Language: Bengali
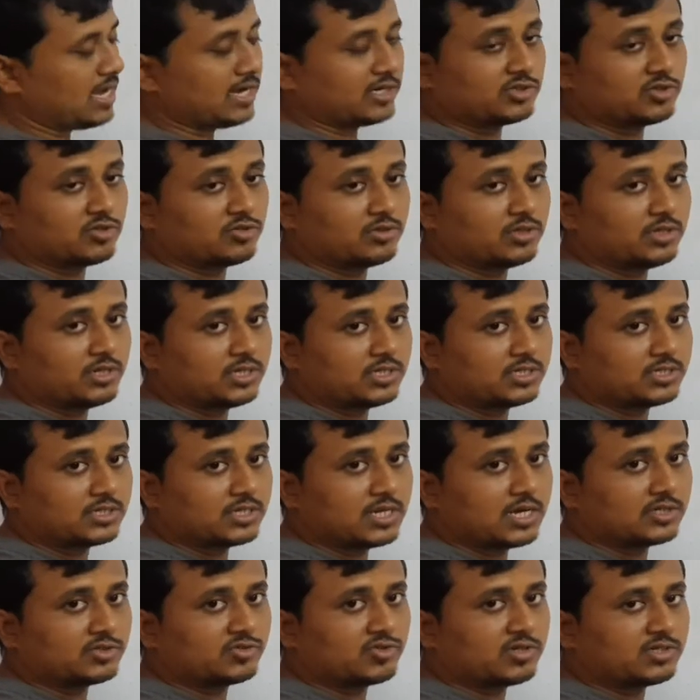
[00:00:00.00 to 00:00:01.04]
একশো তিরিশ
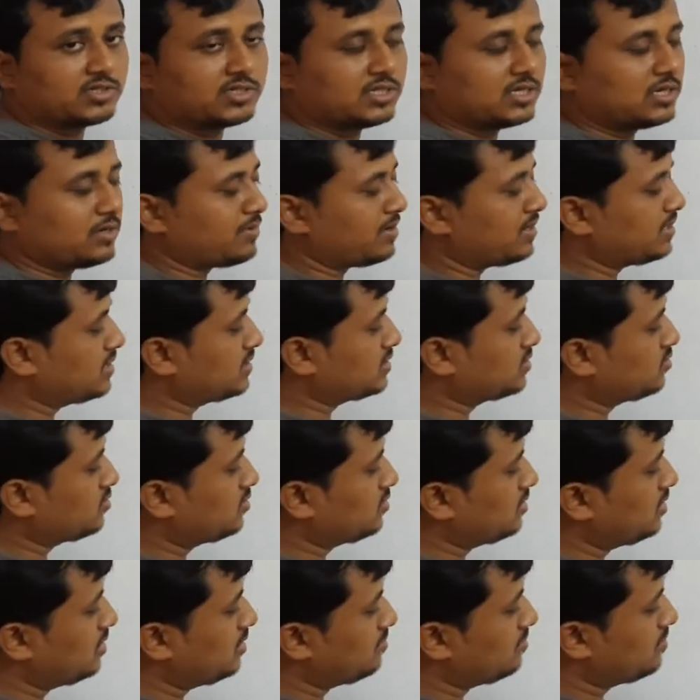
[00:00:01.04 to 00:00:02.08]
একশো আশি থেকে মাইনাস করে
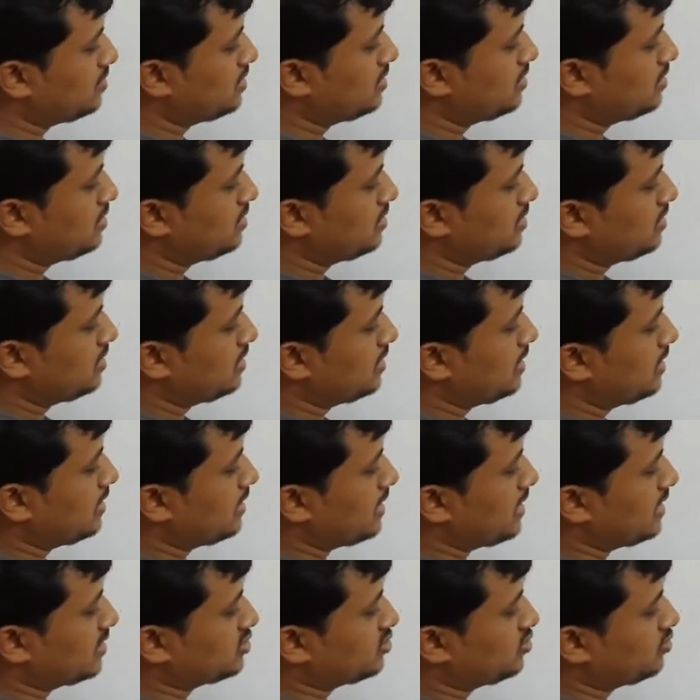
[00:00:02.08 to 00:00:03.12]
দিলাম
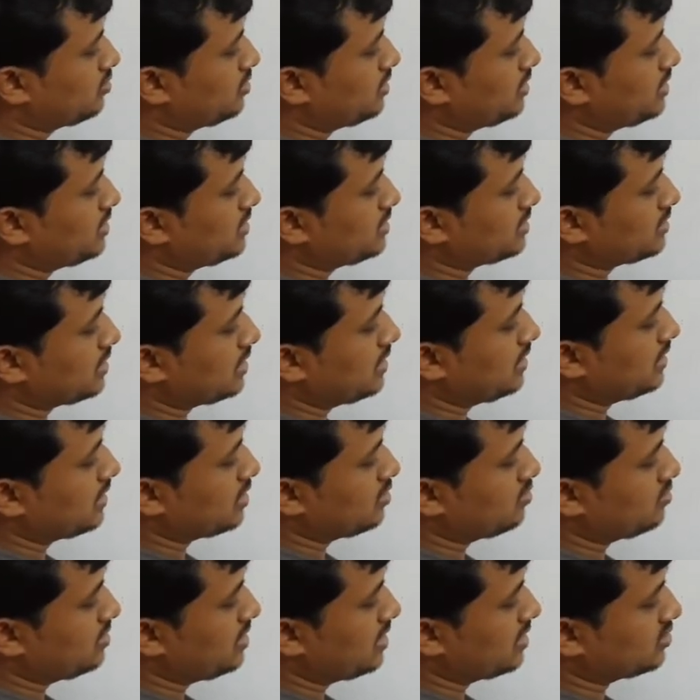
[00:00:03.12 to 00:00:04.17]
এটা একশো তিরিশ তাহলে এটা
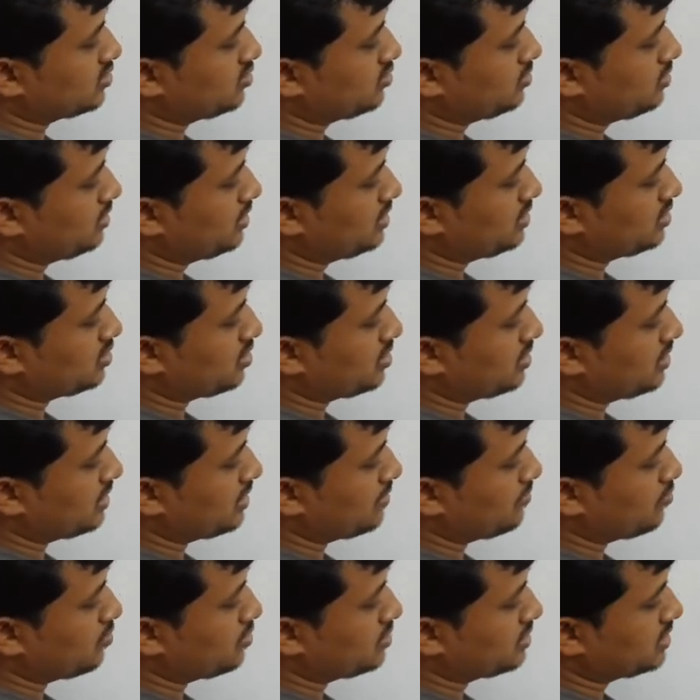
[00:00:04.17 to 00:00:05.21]
যদি একশো তিরিশ হয়
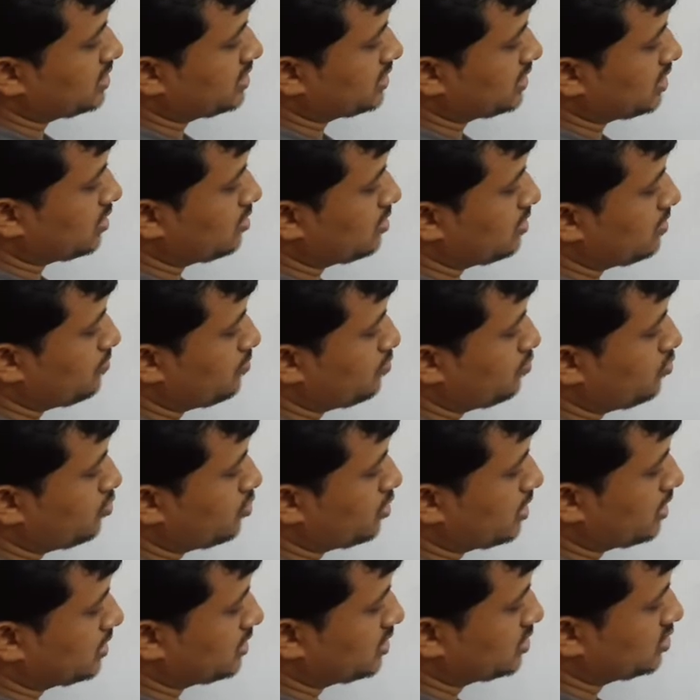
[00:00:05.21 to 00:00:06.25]
এটা পঞ্চাশ কেননা
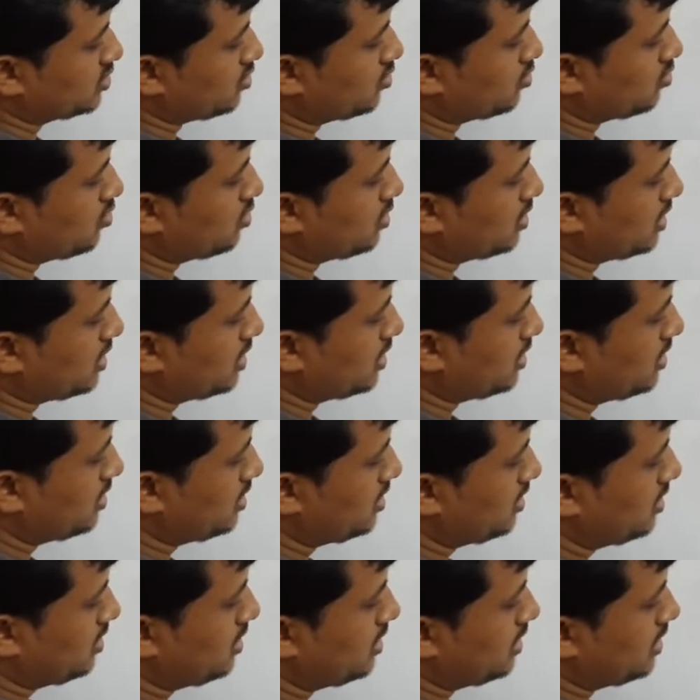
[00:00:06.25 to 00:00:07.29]
পুরোটা একটা সরল রেখা
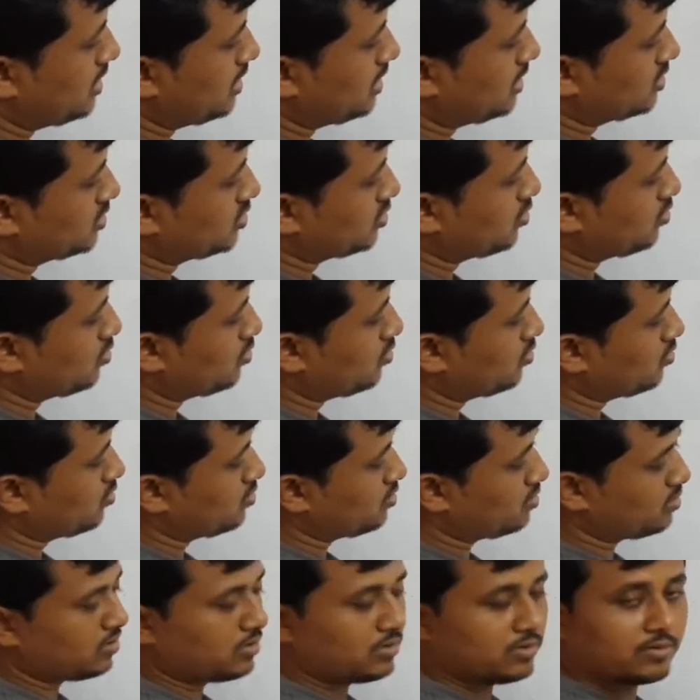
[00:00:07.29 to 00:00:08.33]
এটা সরল কোণ
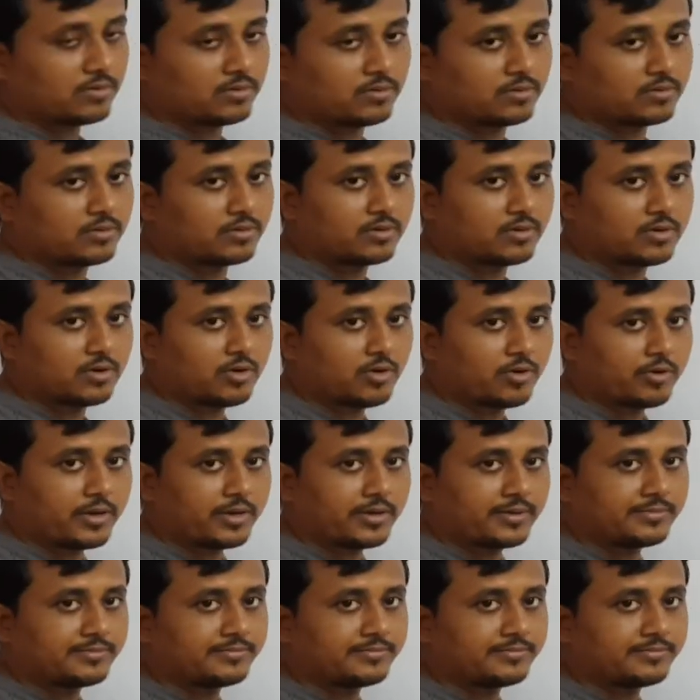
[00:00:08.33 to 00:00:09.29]
ওকে